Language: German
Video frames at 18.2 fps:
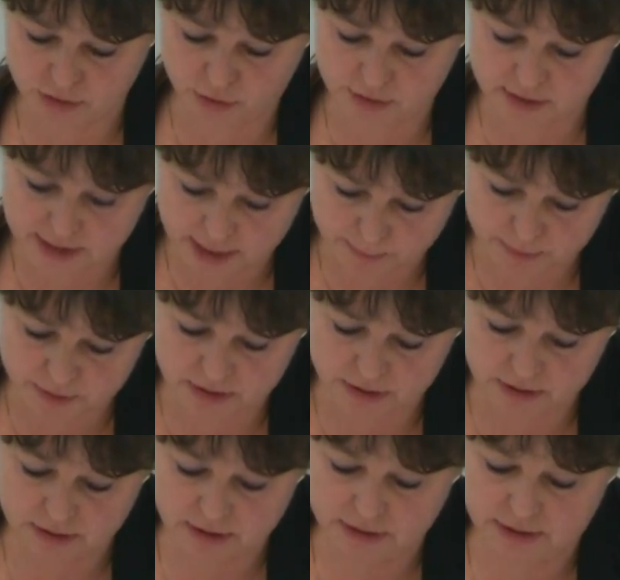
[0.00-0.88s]

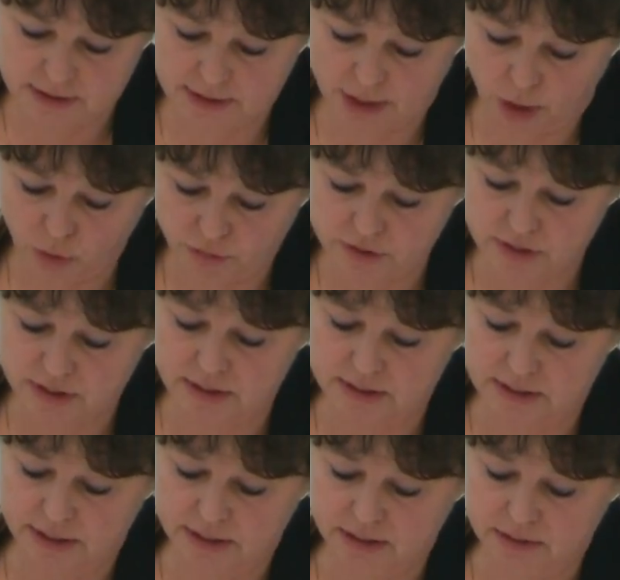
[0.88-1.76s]
Konzept des
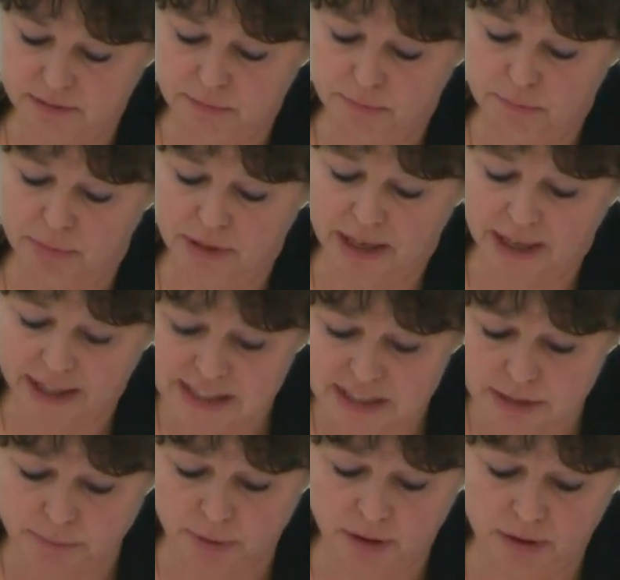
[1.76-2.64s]
Kaufinteressenten
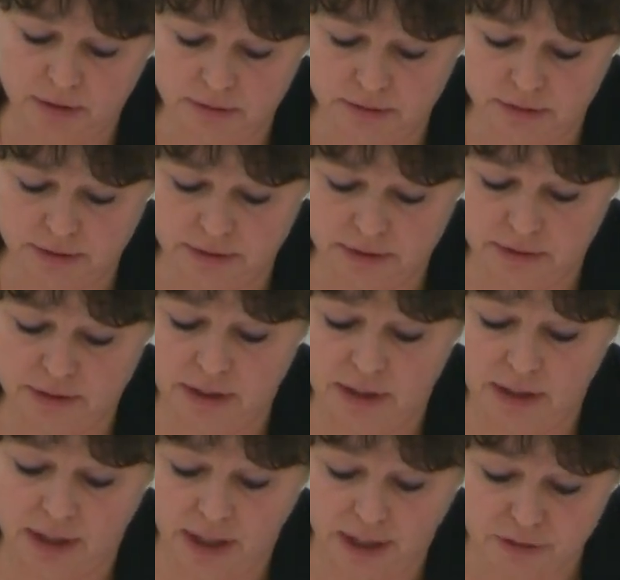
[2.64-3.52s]
belastbar,
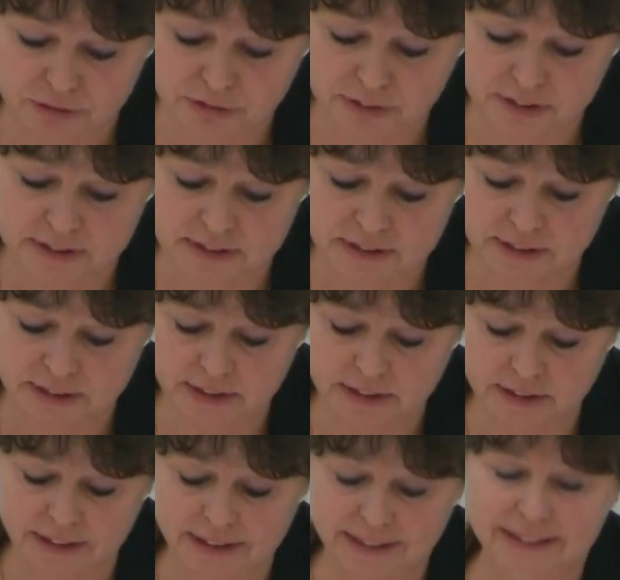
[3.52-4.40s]

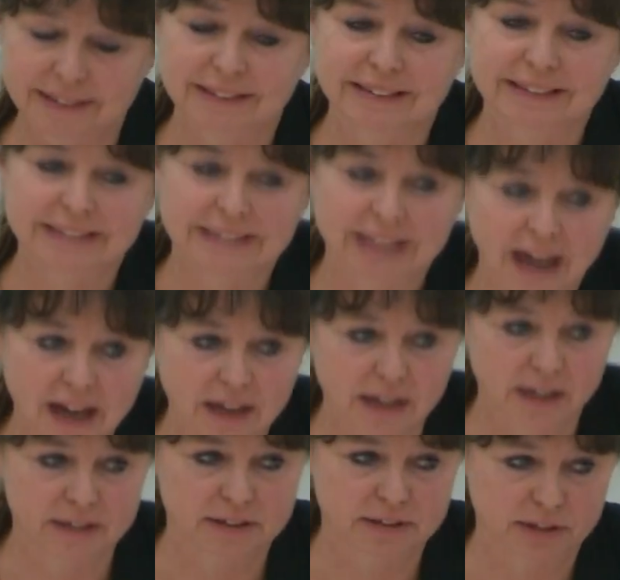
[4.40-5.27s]
langfristig,
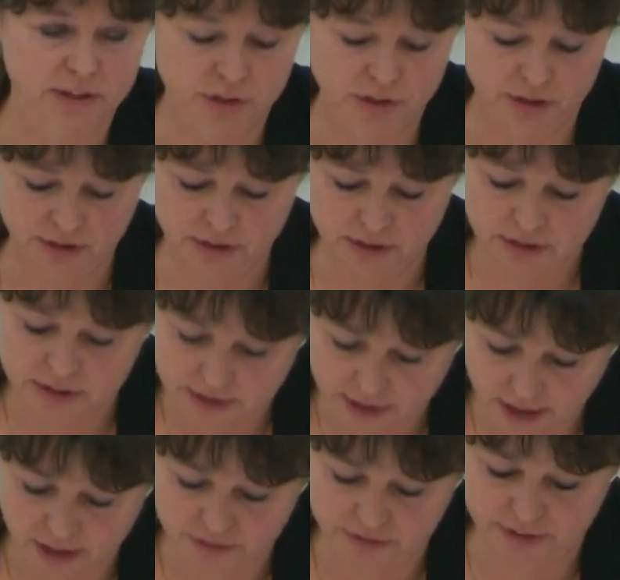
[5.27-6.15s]
nachhaltig
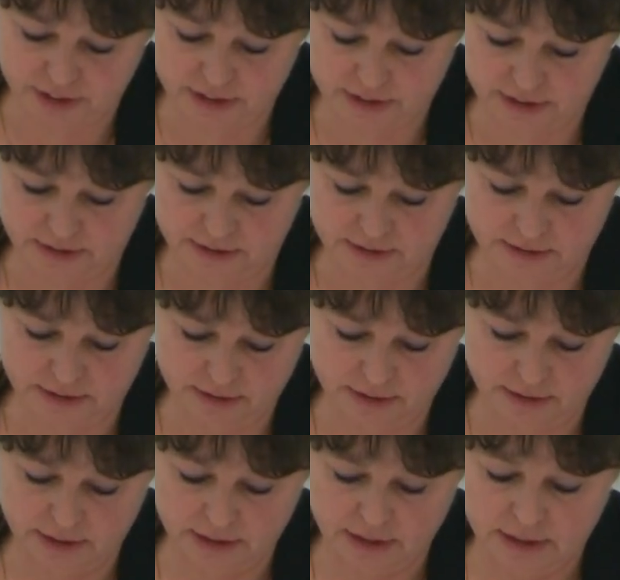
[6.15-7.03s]
tragfähig ist
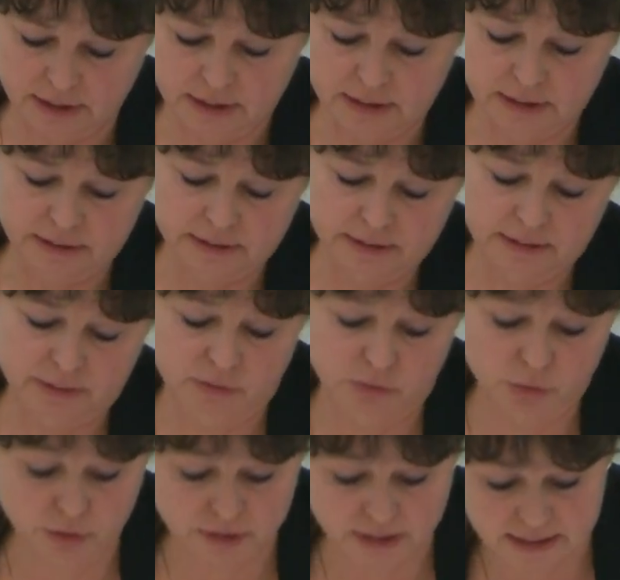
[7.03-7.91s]

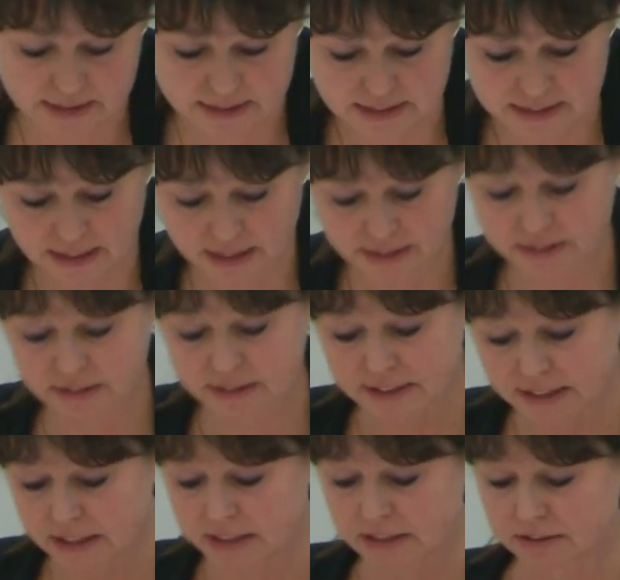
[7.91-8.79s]
und dass das Land
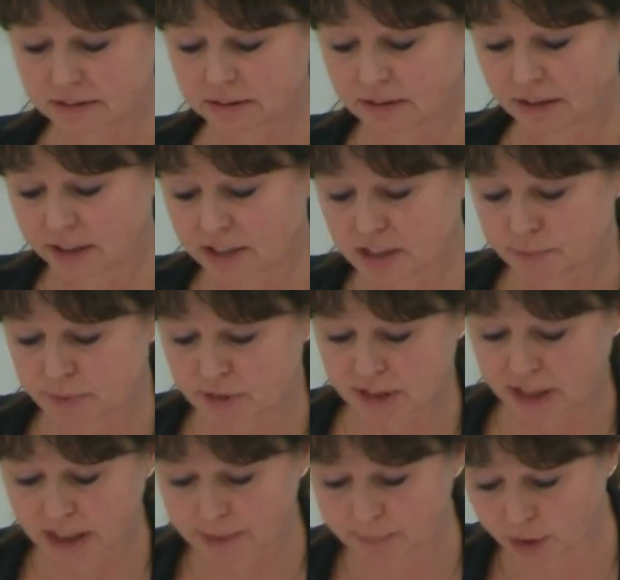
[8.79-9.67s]
nicht als
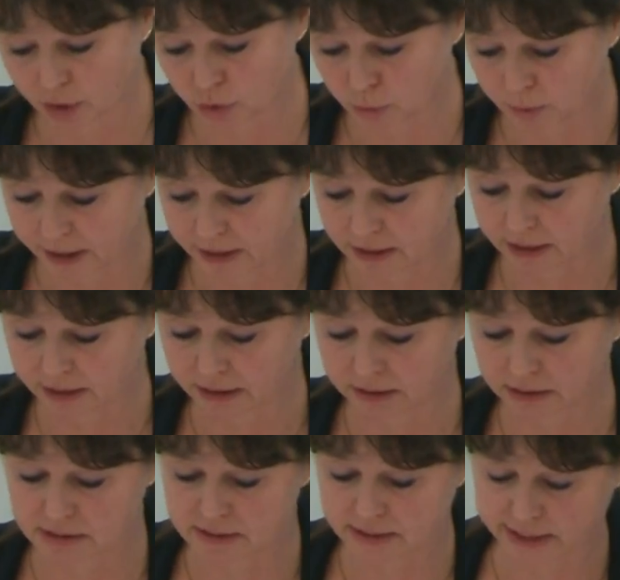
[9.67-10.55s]
Betreiber über einen
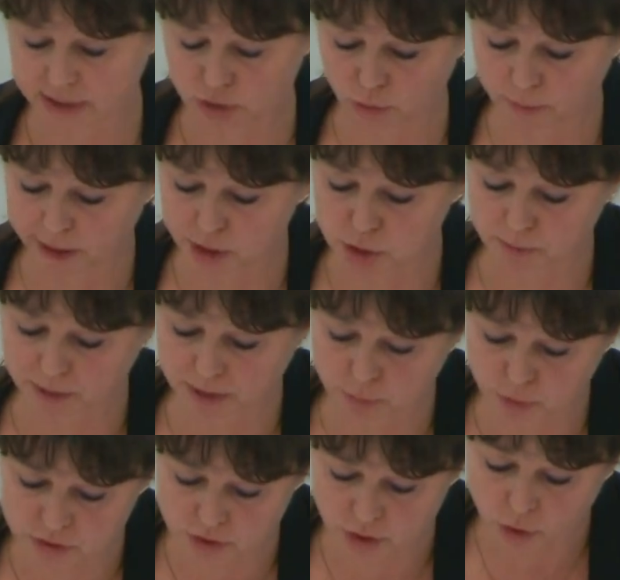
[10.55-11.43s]
längeren Zeitraum
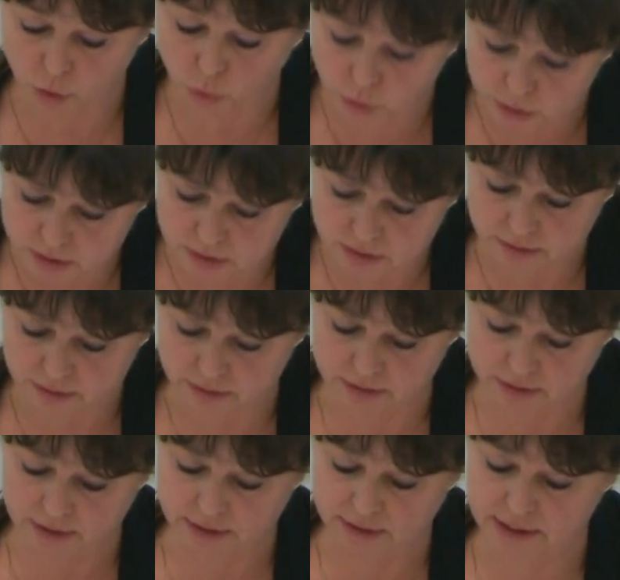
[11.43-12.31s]
einspringen muss und
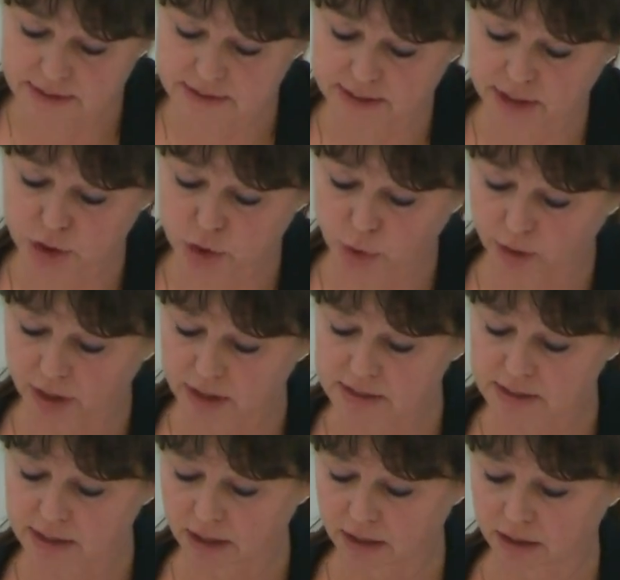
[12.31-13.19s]
dass der
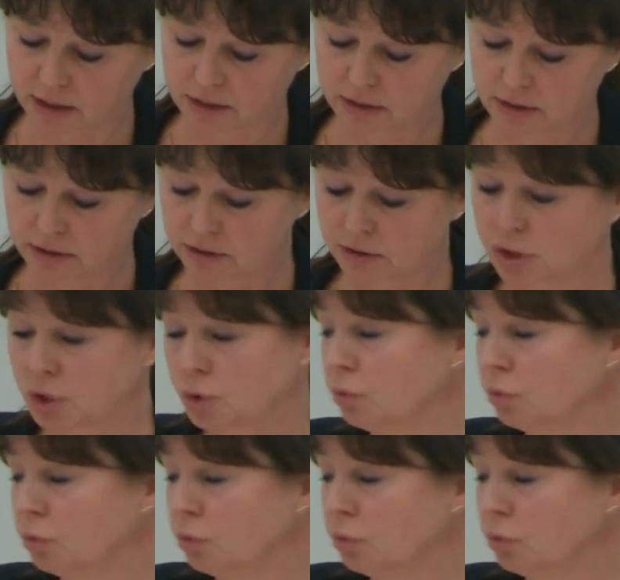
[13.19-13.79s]
Steuerzahler nicht